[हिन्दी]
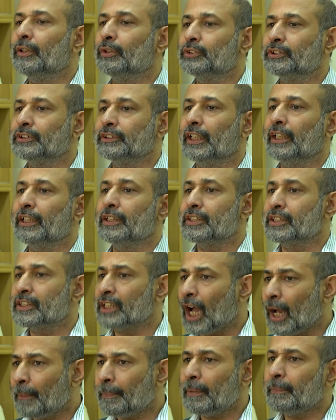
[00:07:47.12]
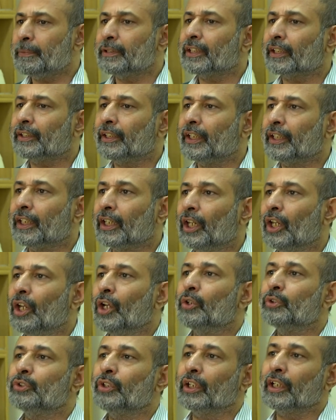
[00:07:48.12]
उससे जहाँ पर भी तकरीर की
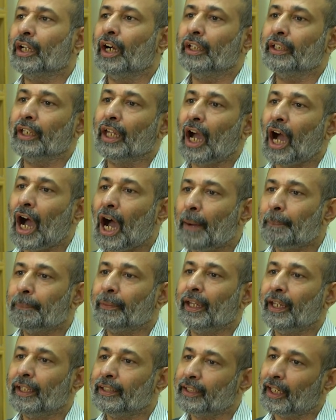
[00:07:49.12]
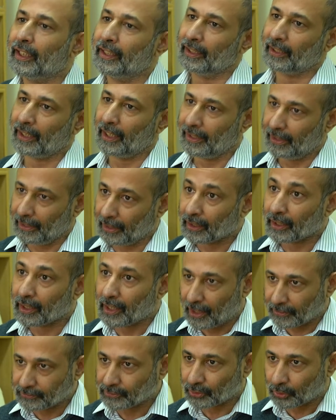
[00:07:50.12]
उन्होंने कहा कि आपके इदारे का एक
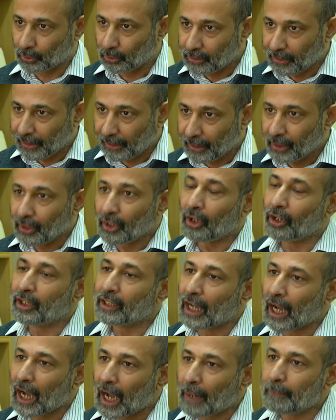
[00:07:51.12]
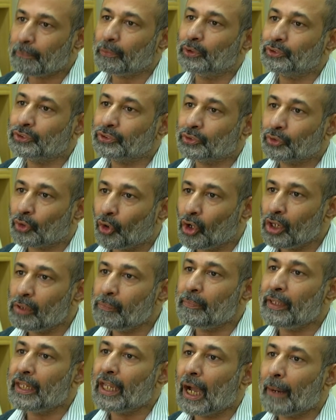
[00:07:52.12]
ख़ास रोल है और आप उस रोल
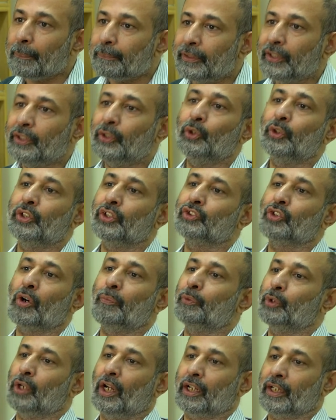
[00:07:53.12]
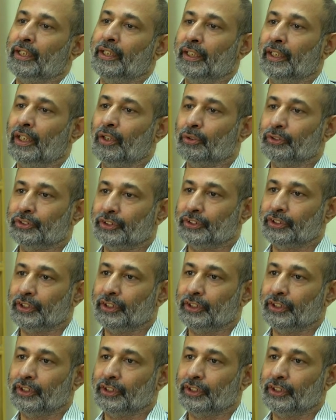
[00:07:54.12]
में अपनी ड्यूटीज़ को पूरा करने की कोशिश